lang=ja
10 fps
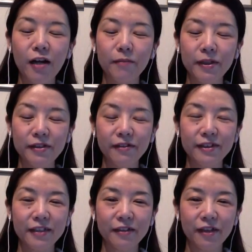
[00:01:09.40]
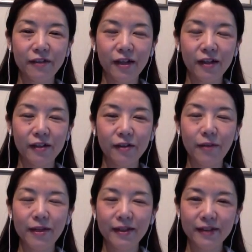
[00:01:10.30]
ミスをした時はご
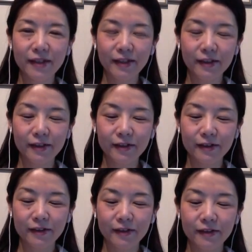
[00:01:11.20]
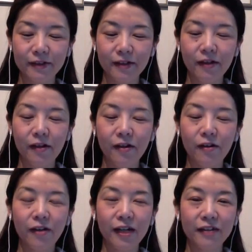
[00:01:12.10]
めんなさい。
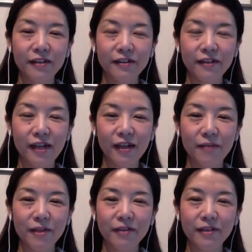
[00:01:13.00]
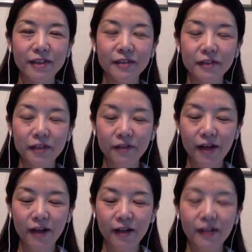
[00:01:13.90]
他の人がミスをした時
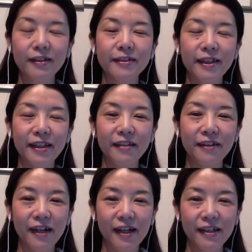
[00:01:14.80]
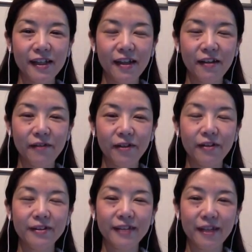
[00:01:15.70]
はできる範囲で
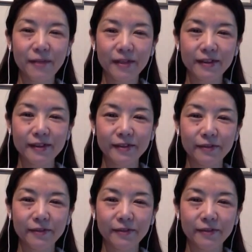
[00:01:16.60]
フォローしています。